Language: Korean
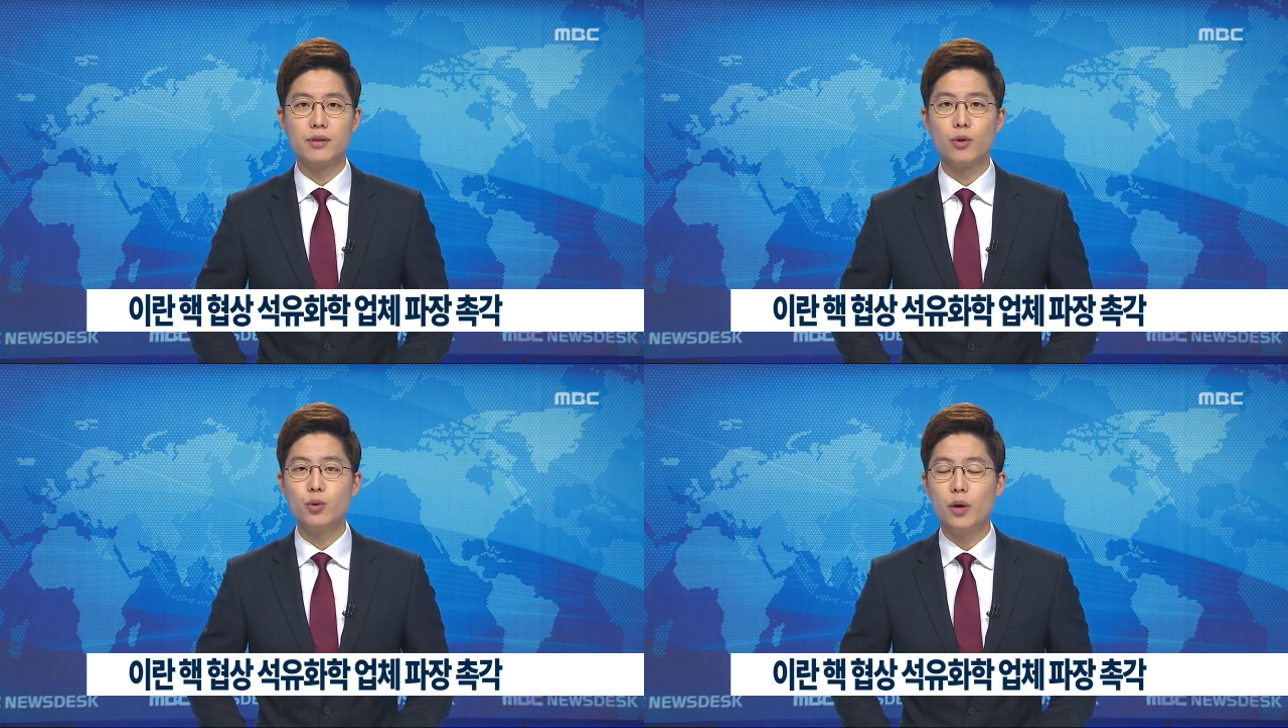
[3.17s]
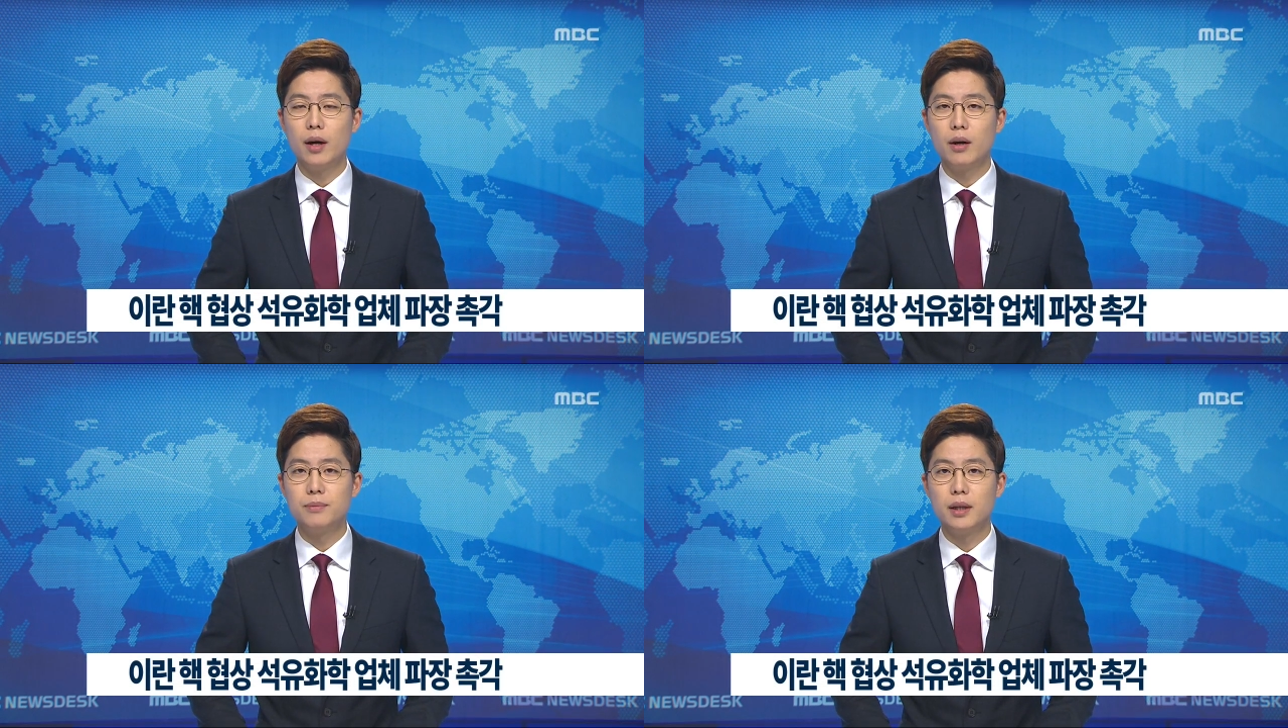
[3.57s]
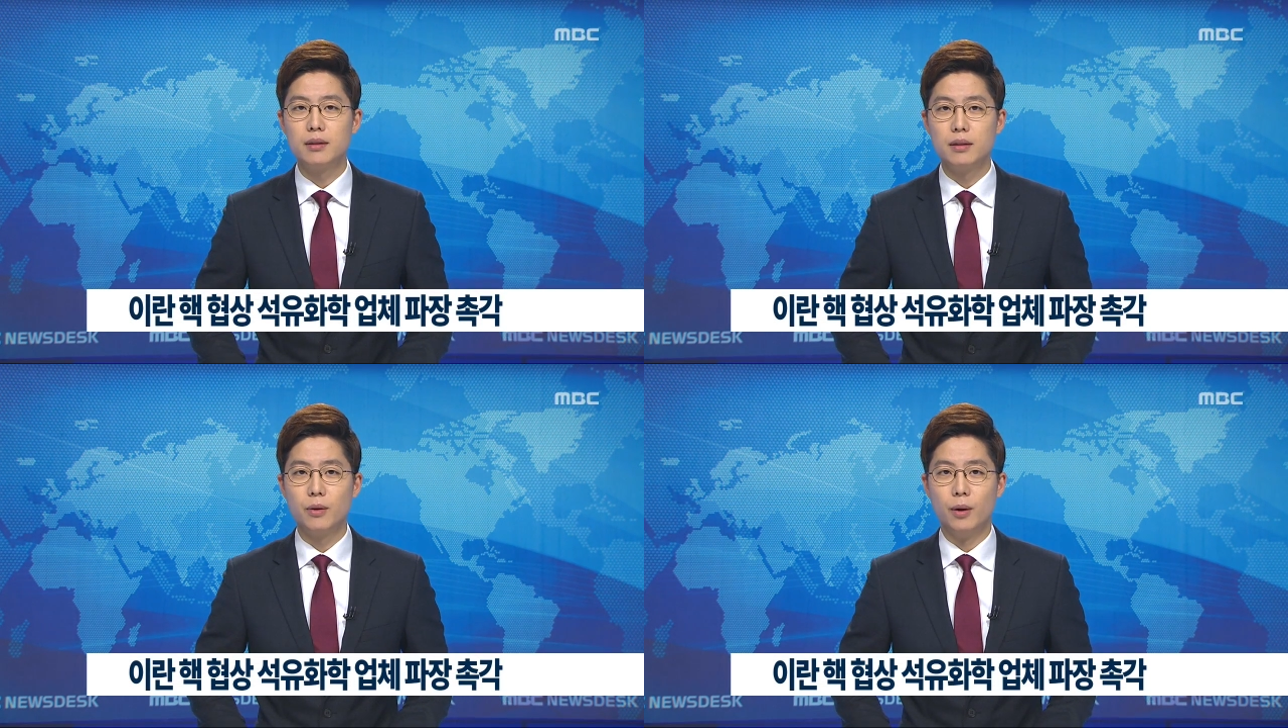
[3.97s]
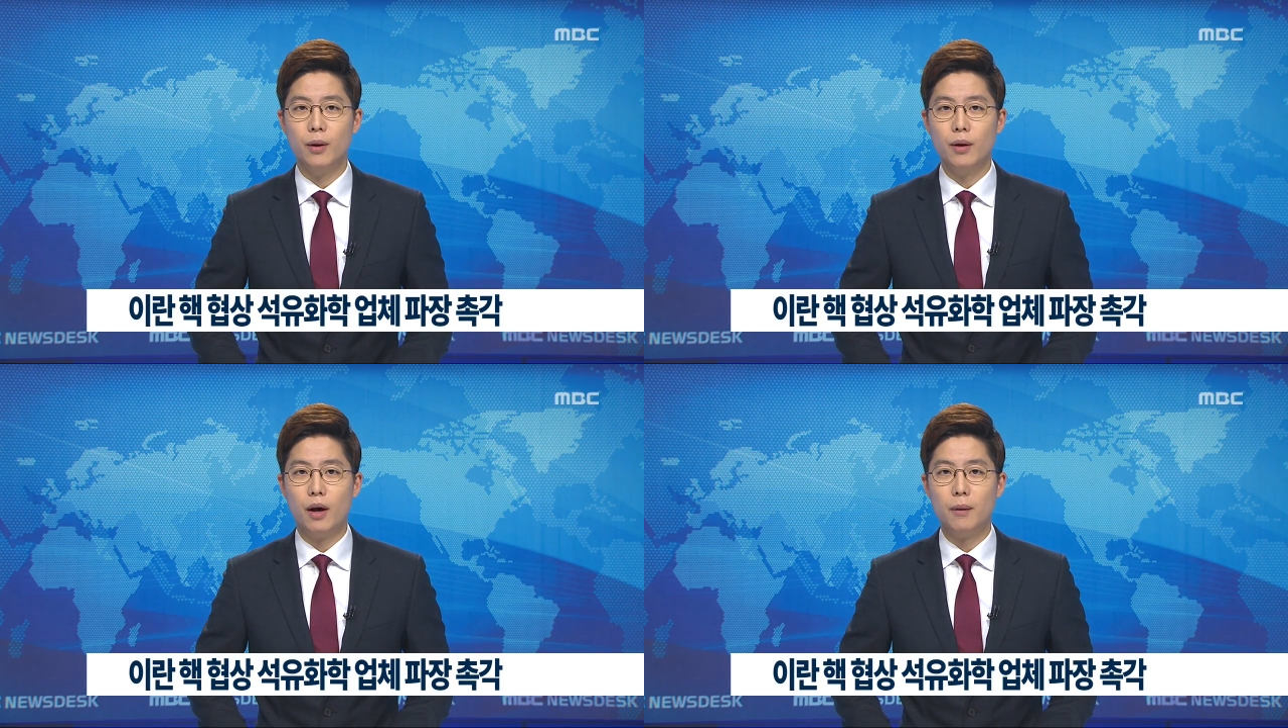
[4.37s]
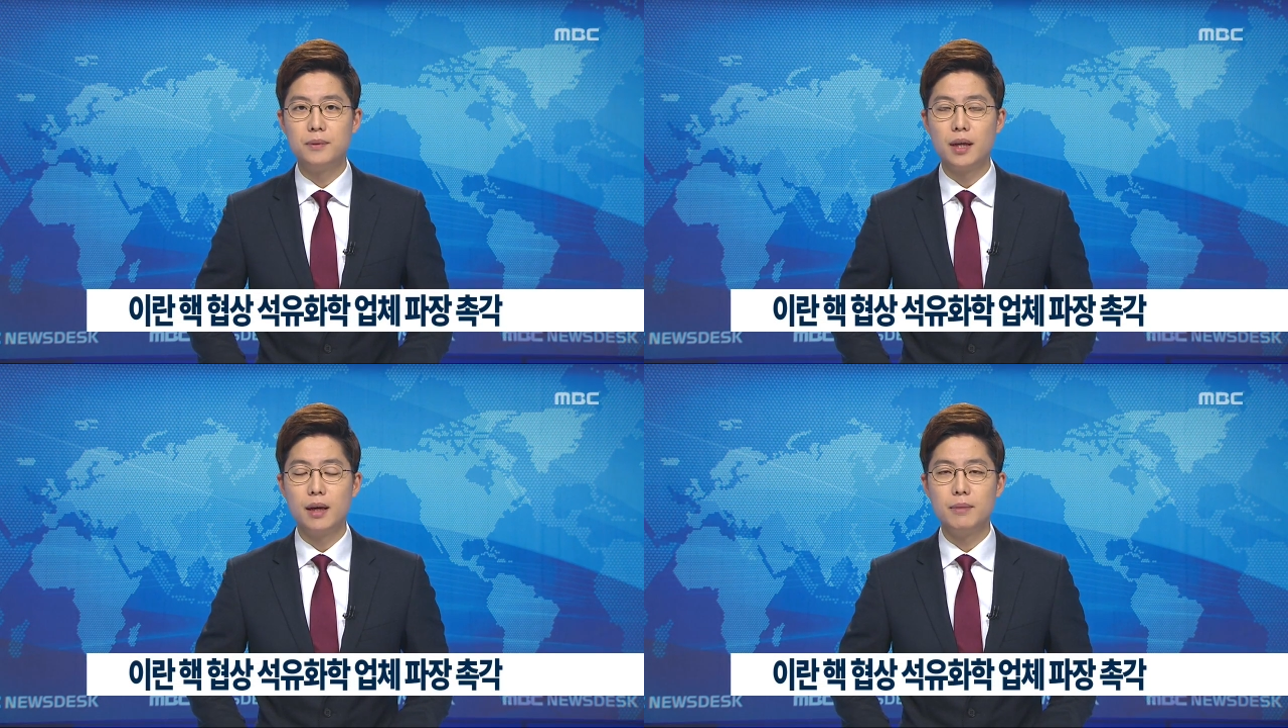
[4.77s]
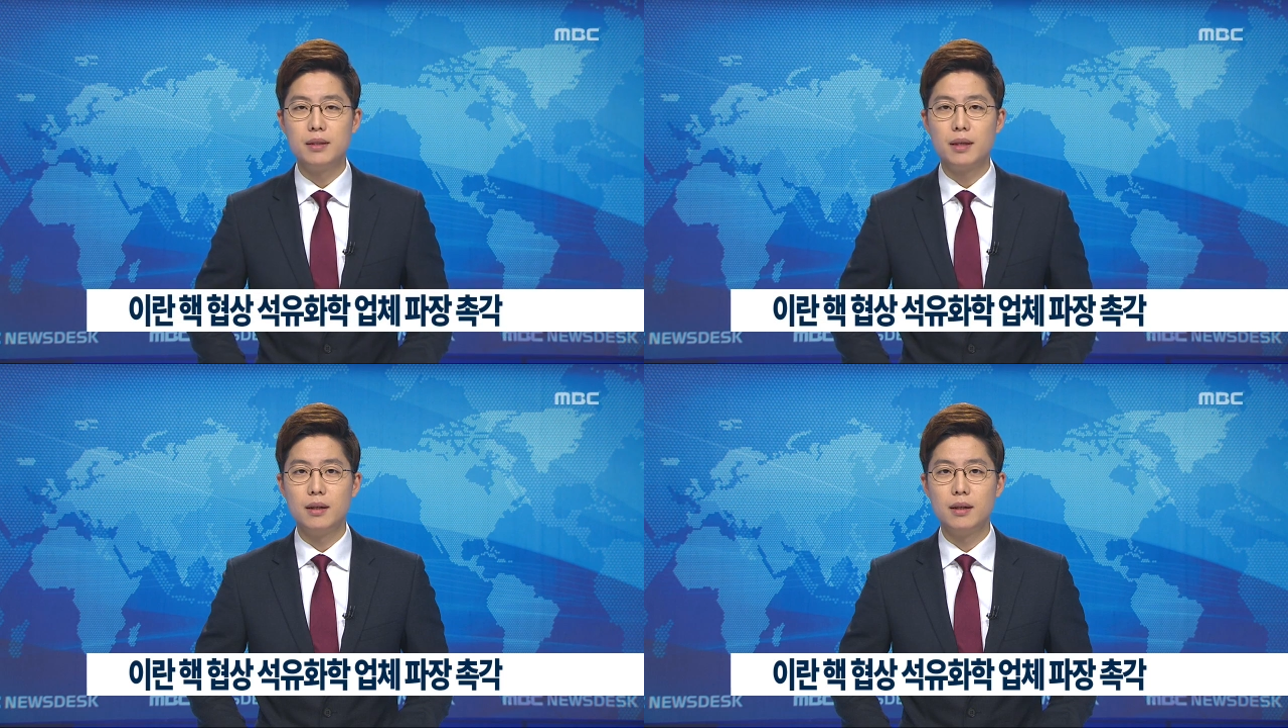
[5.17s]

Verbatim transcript: 석유화학 업체들도 업체에 미칠